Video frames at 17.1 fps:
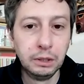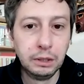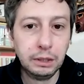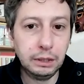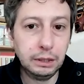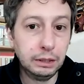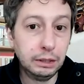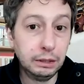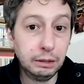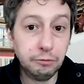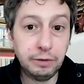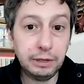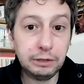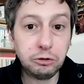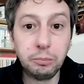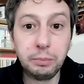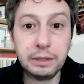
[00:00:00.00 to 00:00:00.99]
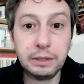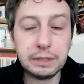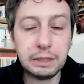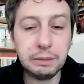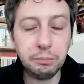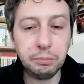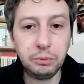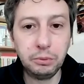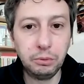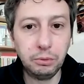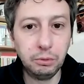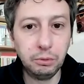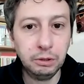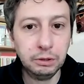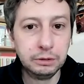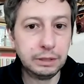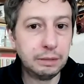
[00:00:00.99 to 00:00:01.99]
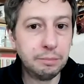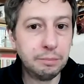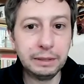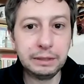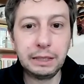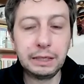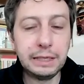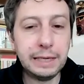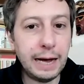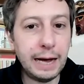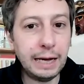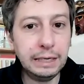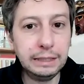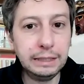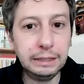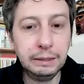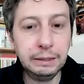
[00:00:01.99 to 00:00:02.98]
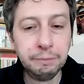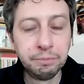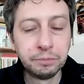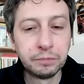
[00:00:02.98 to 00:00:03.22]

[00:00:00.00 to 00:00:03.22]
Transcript: eh, fatto per esempio dei materiali